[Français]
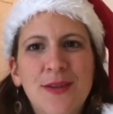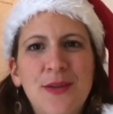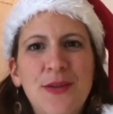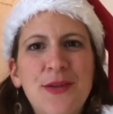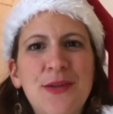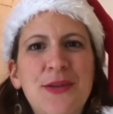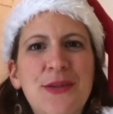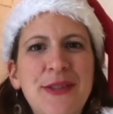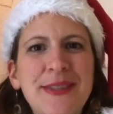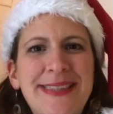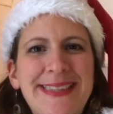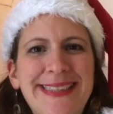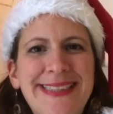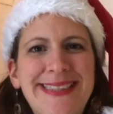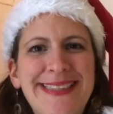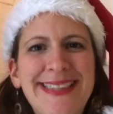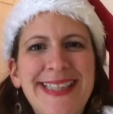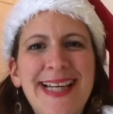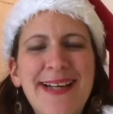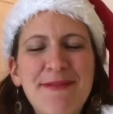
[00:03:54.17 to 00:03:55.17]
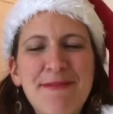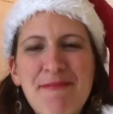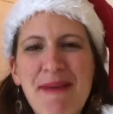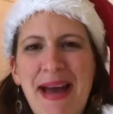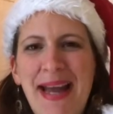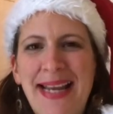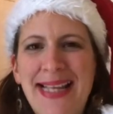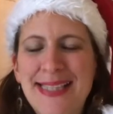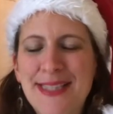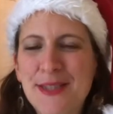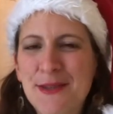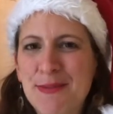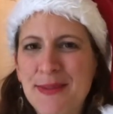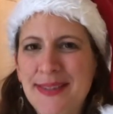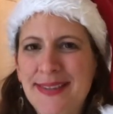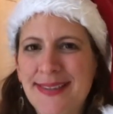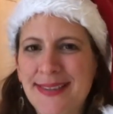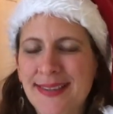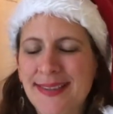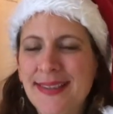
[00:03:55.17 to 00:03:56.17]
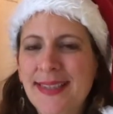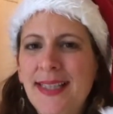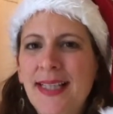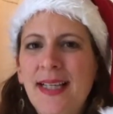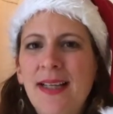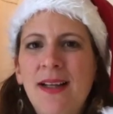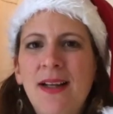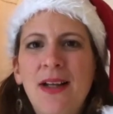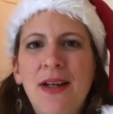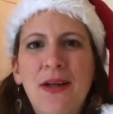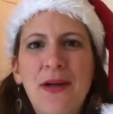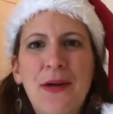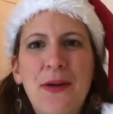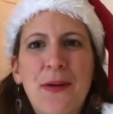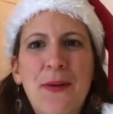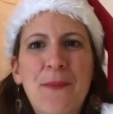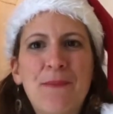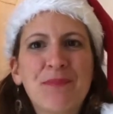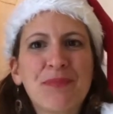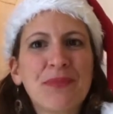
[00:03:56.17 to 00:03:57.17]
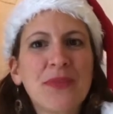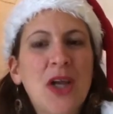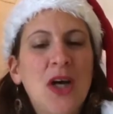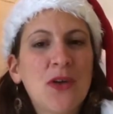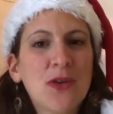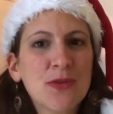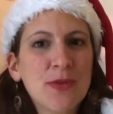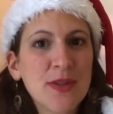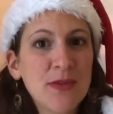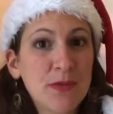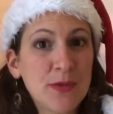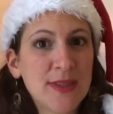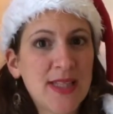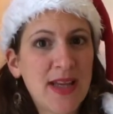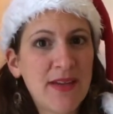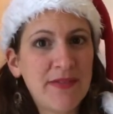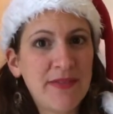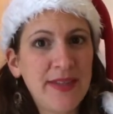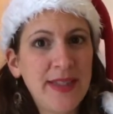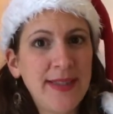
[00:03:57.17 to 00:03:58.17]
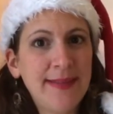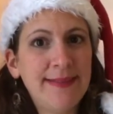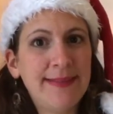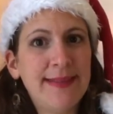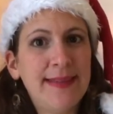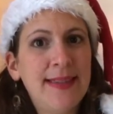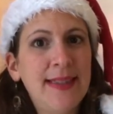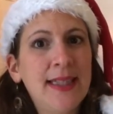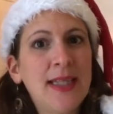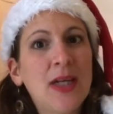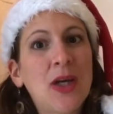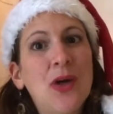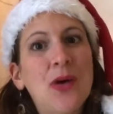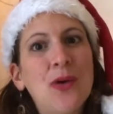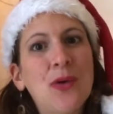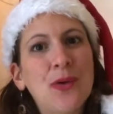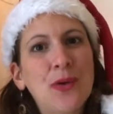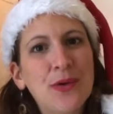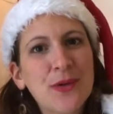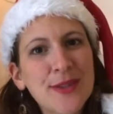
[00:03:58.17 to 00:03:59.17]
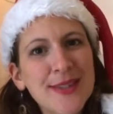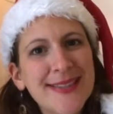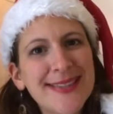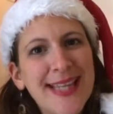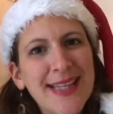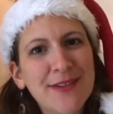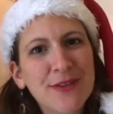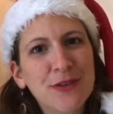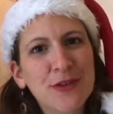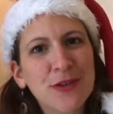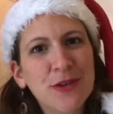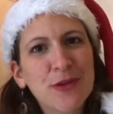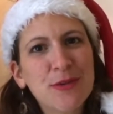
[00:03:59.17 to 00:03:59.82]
au quotidien par la suite. Euh, ensuite, vous avez des recettes de